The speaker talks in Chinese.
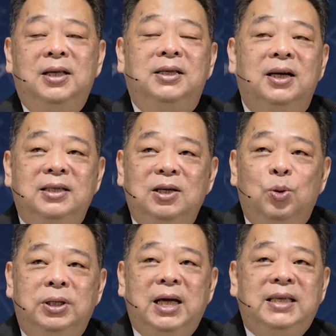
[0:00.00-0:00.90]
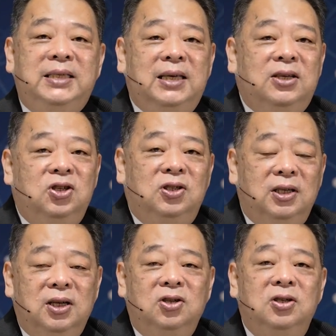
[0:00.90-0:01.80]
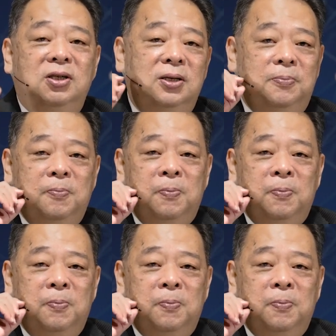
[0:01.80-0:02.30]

这个经文在解释这件事情，